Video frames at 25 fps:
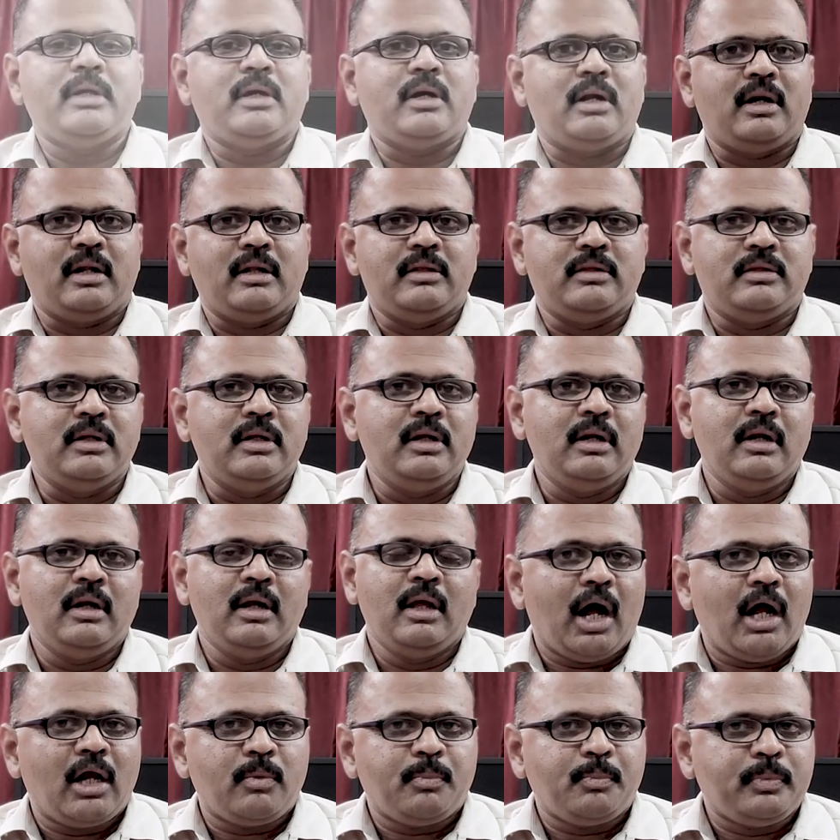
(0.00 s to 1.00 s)
முதுமை காலத்தில்
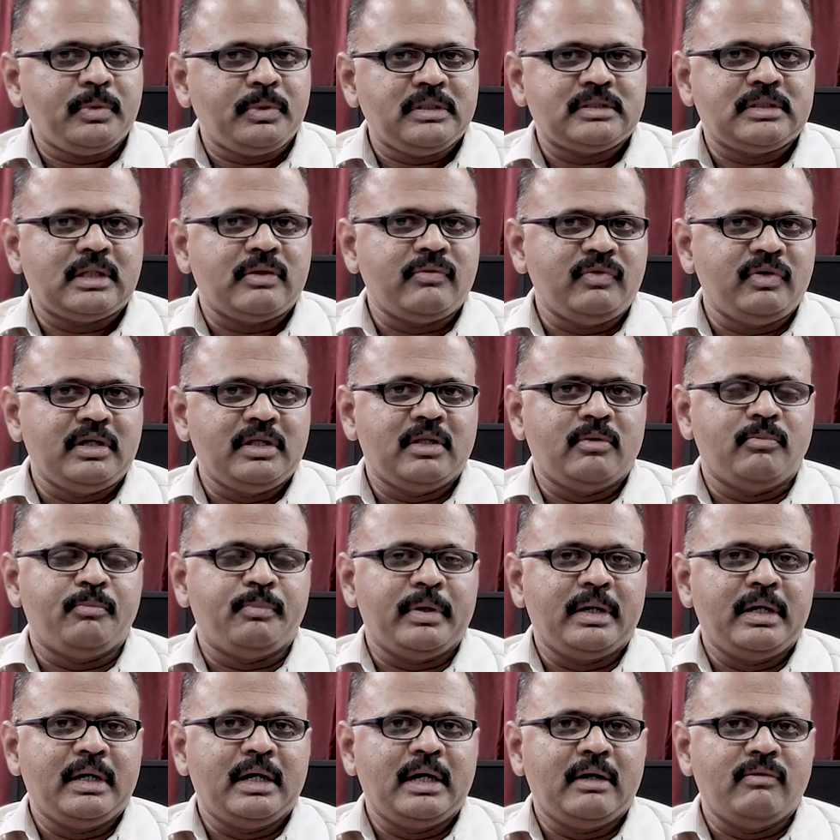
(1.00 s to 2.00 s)
நாற்பது சதவிகிதம்
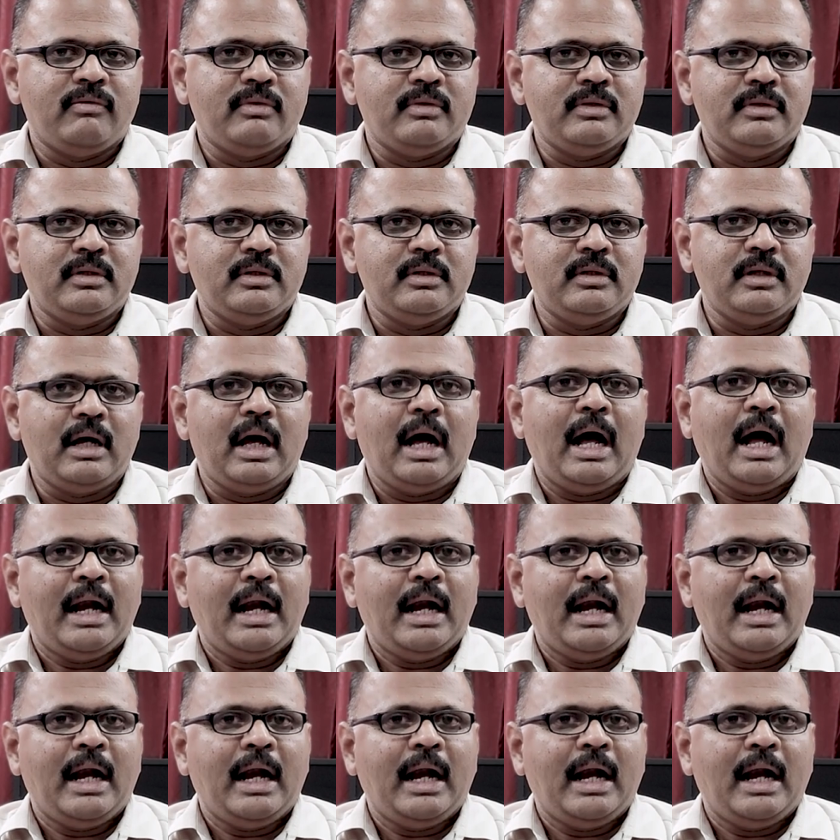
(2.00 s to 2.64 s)
பெண்கள் வந்து